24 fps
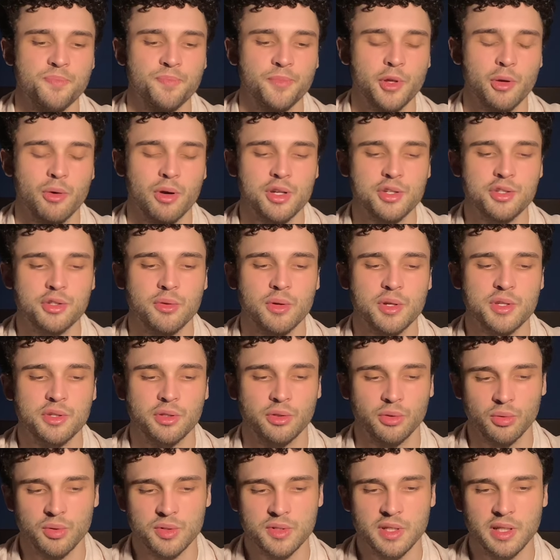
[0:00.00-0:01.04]
Eu acho que o
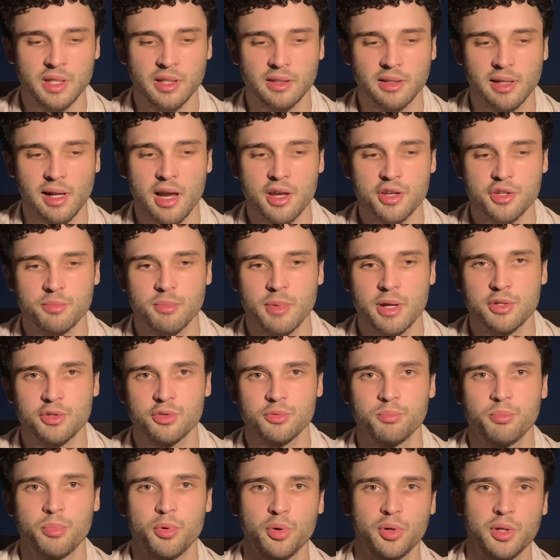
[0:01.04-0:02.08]
S12 ele traz médios um
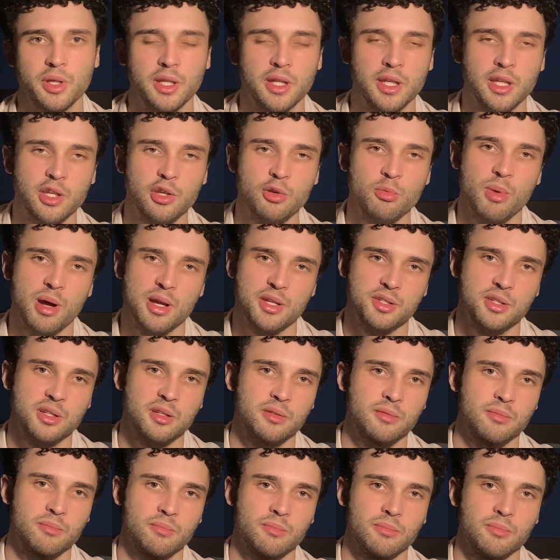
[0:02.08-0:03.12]
pouquinho mais
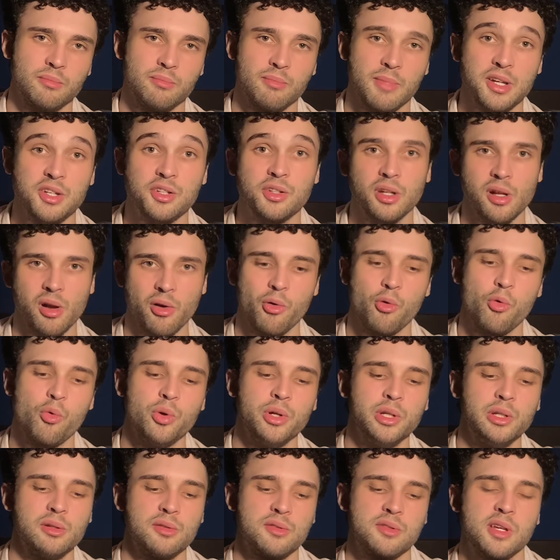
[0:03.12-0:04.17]
mais
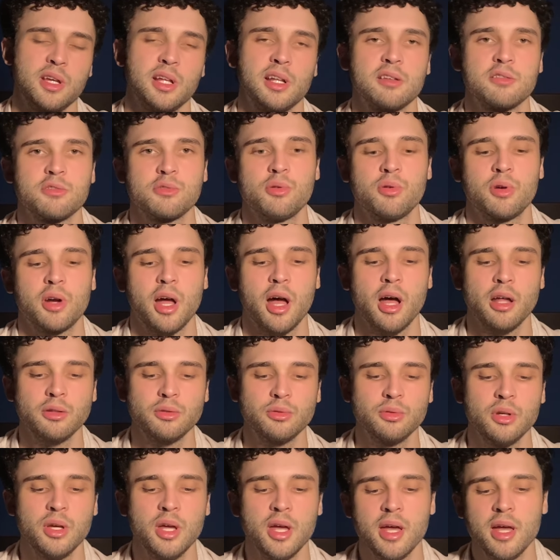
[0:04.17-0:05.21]
tranquilos em relação ao Cato